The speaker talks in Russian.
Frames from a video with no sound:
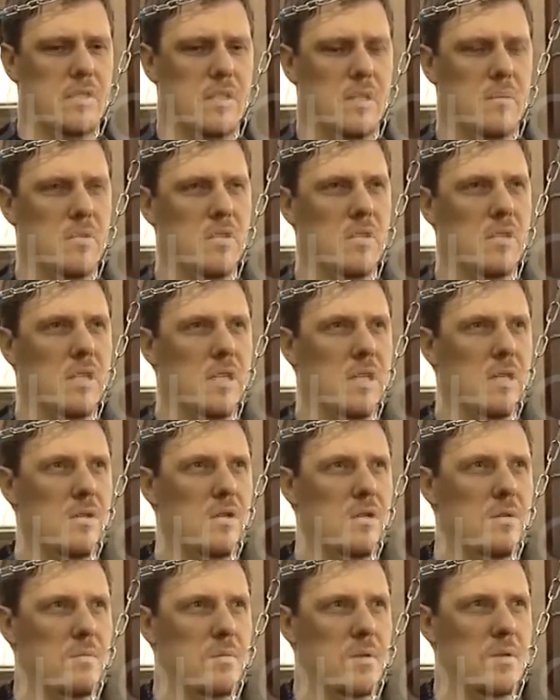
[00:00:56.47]
всем
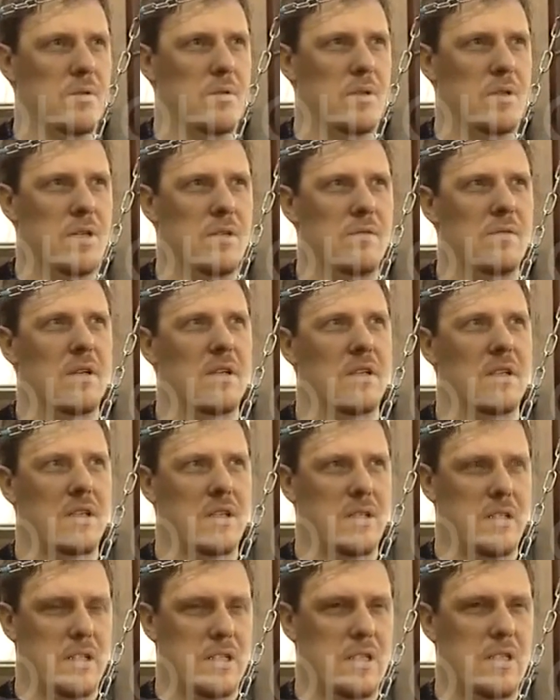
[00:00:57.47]
желающим позвонить в
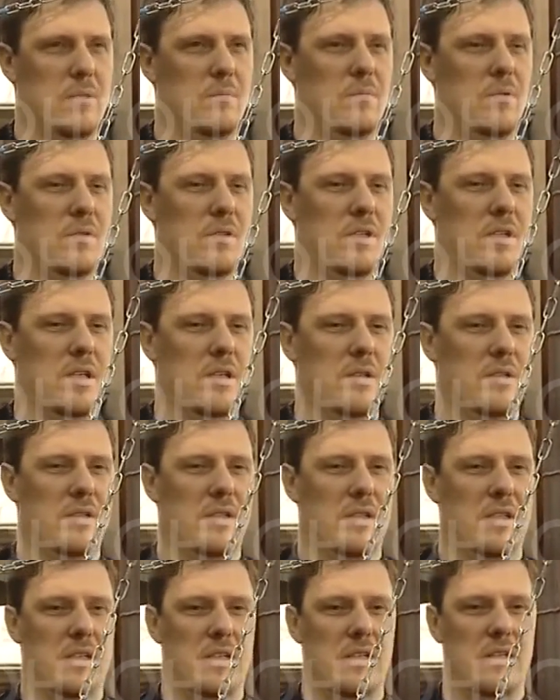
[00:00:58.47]
колокола,
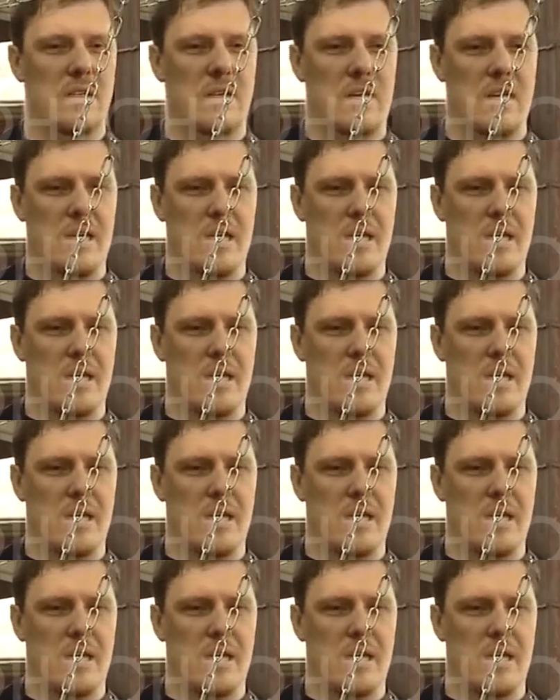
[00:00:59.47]
допускается, и